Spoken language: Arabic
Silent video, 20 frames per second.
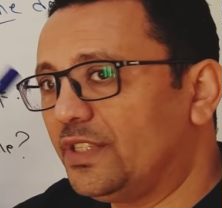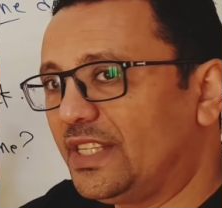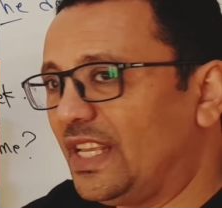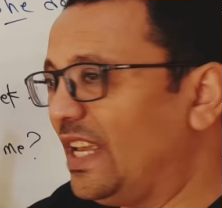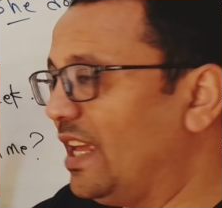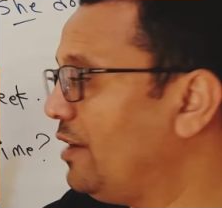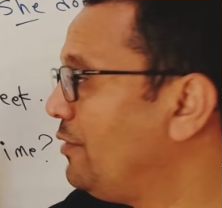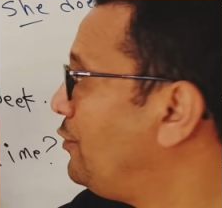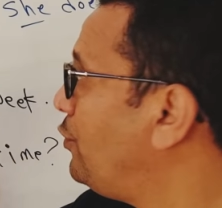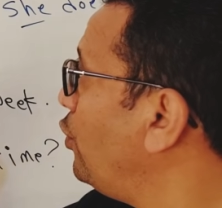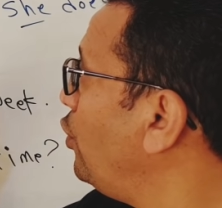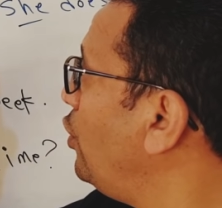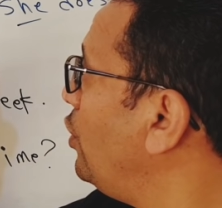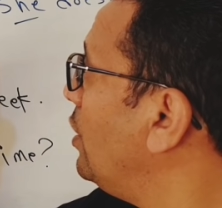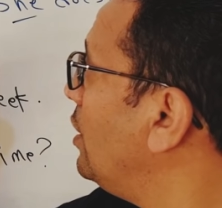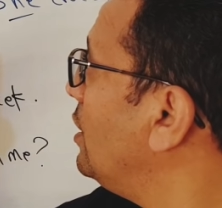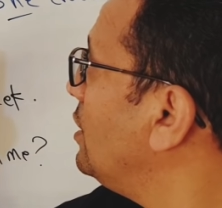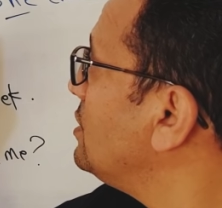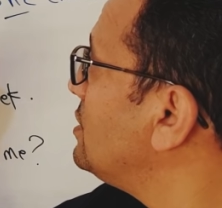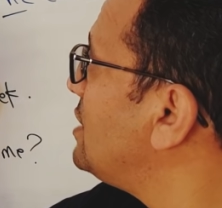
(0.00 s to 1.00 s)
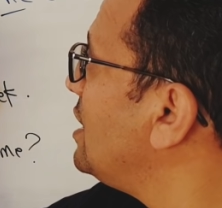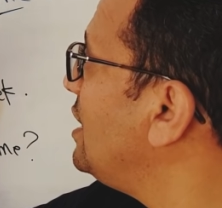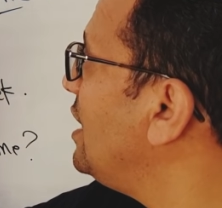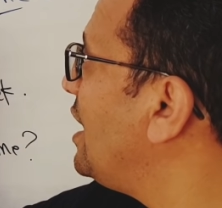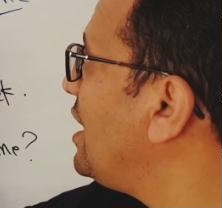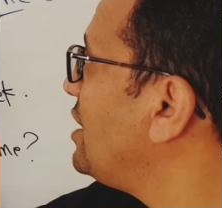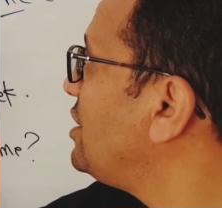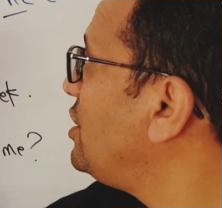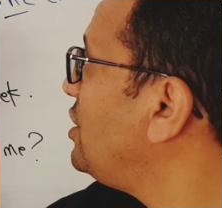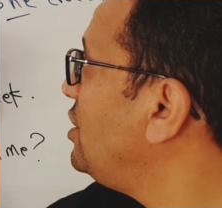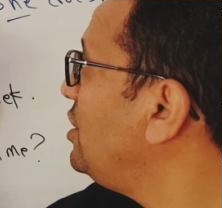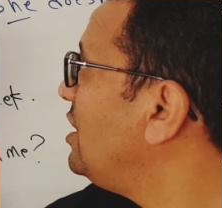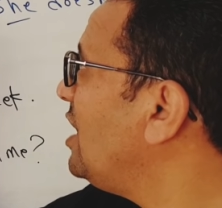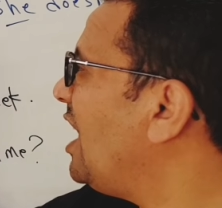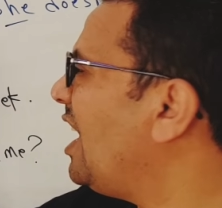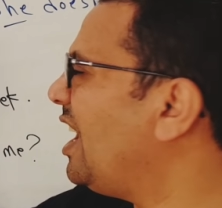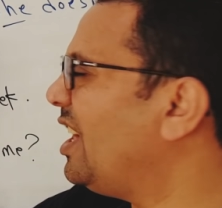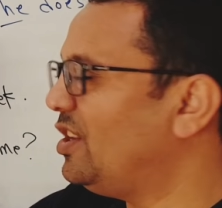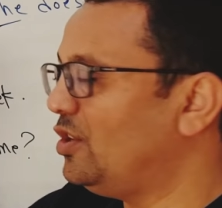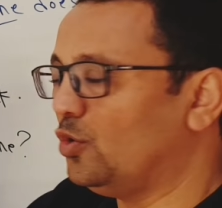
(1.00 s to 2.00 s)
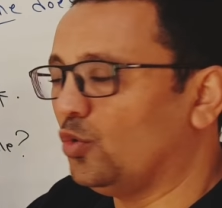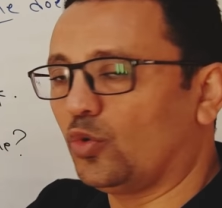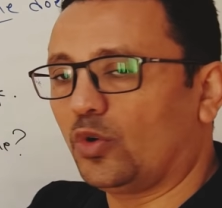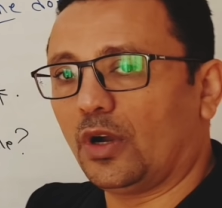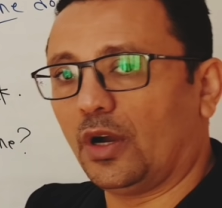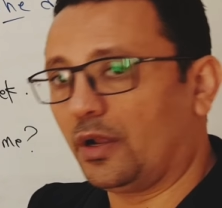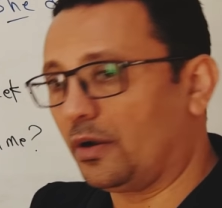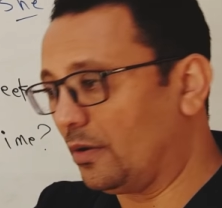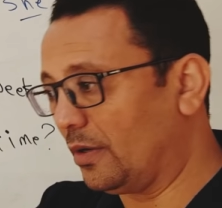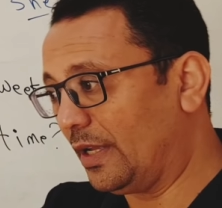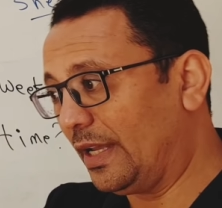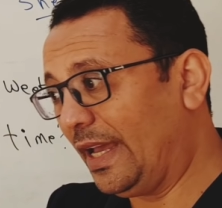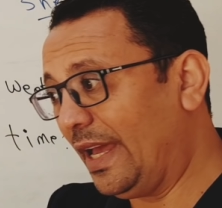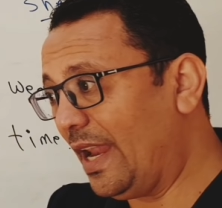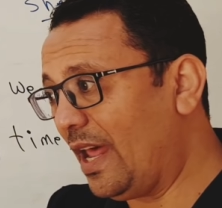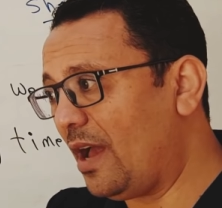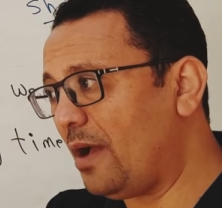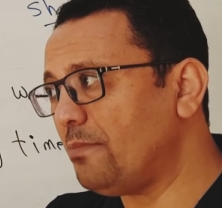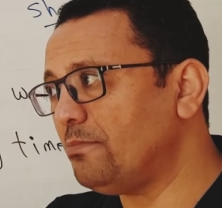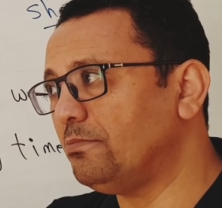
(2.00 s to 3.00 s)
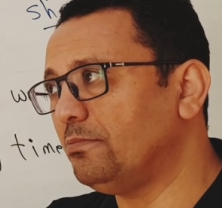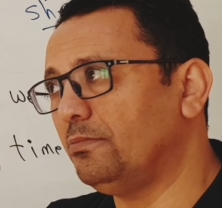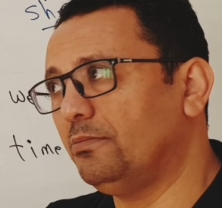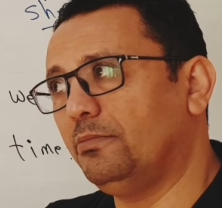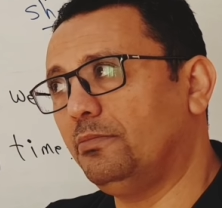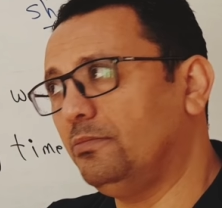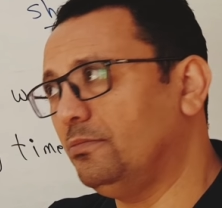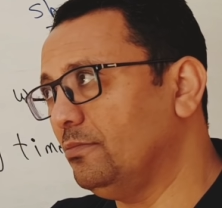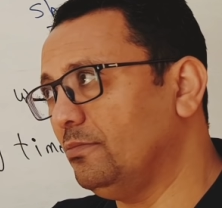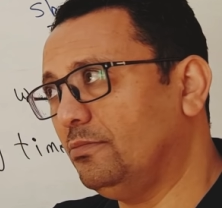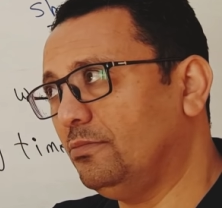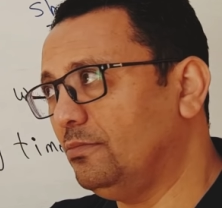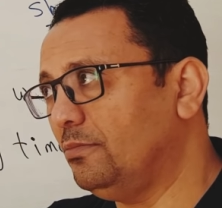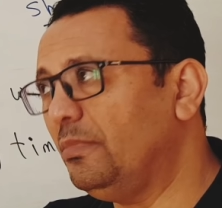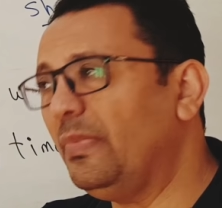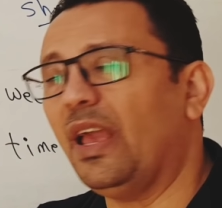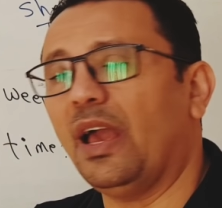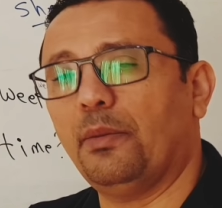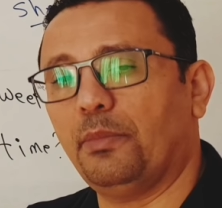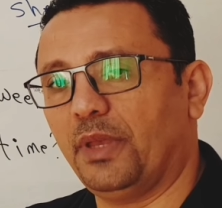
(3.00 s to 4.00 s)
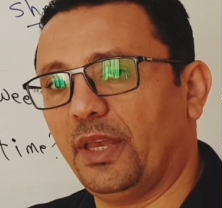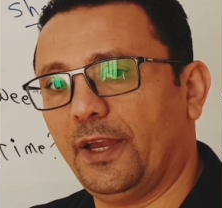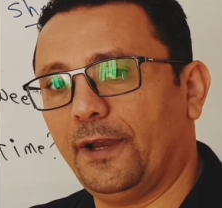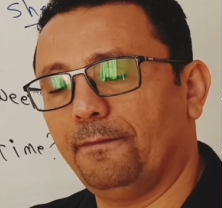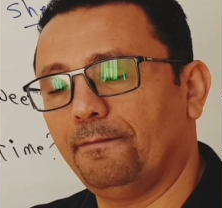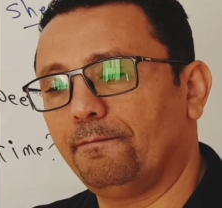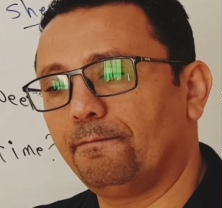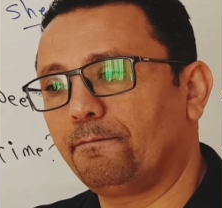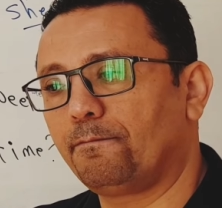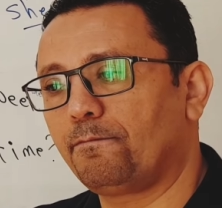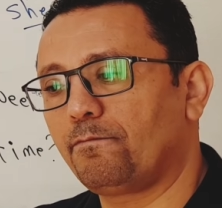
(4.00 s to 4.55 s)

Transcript: زي الفل سيارة جديدة a new car كلام 100 100